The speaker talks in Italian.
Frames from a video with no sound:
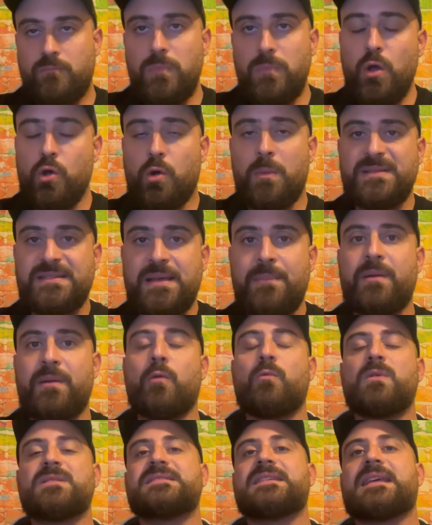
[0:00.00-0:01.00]
come sempre in
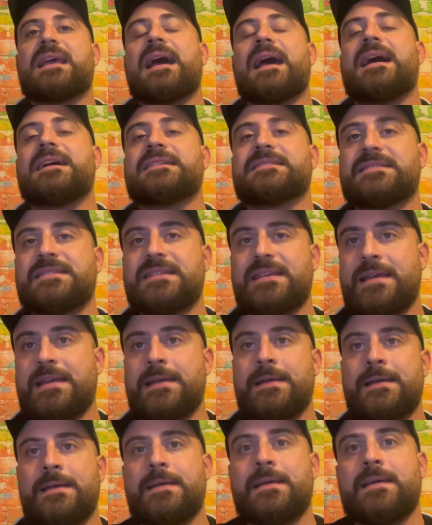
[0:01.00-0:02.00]
questi
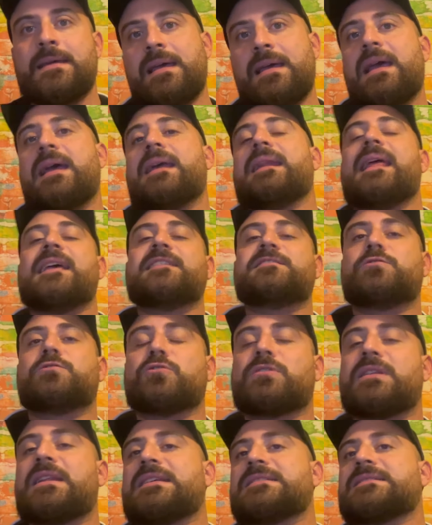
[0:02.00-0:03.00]
casi, eh, l'esito
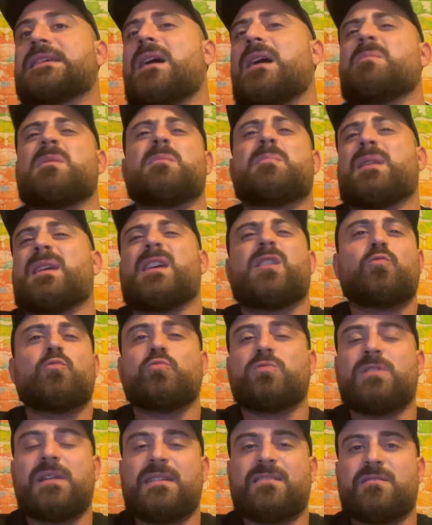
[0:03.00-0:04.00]
degli esami, perché è
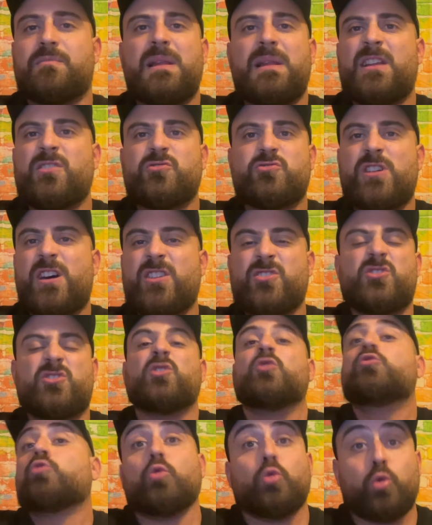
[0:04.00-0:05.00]
inutile sbilanciarci
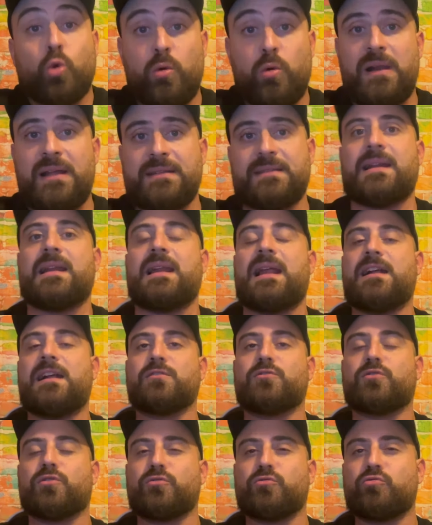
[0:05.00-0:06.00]
sul nulla, tra
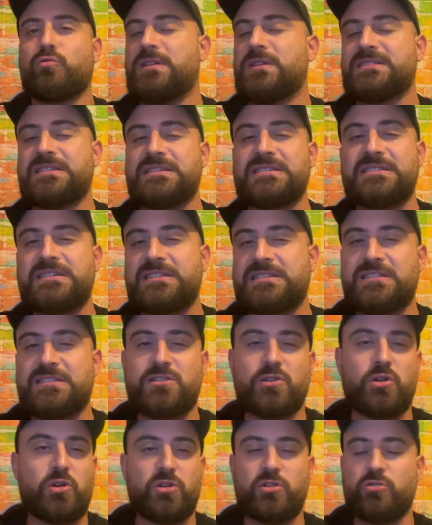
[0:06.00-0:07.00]
l'altro, sulle
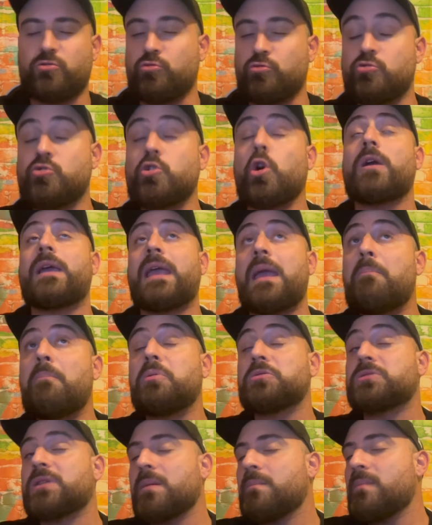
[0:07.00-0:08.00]
sensazioni, su ciò che
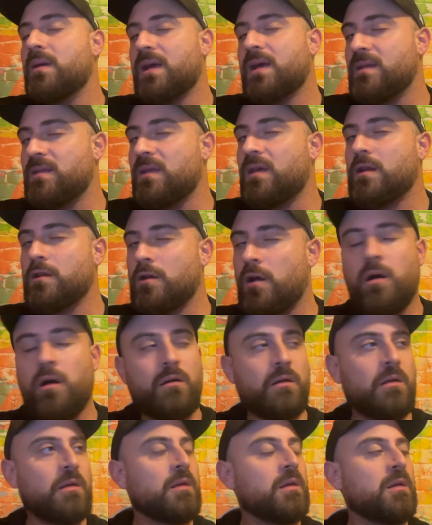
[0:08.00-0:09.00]
potrebbe accadere, no?
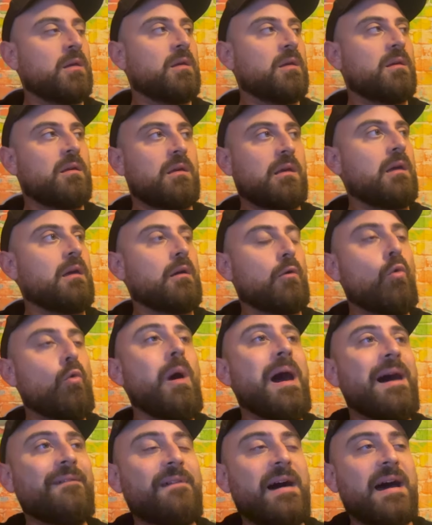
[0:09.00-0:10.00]
eh,
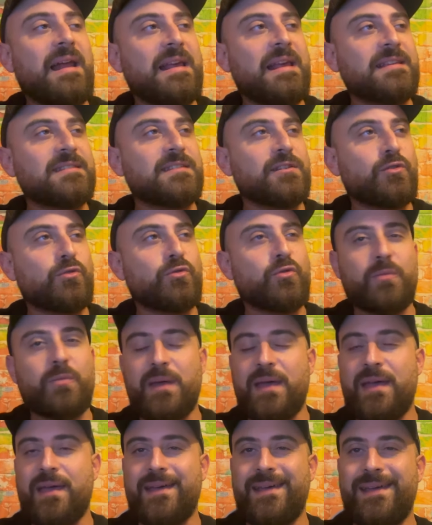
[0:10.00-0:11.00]
qua vale secondo me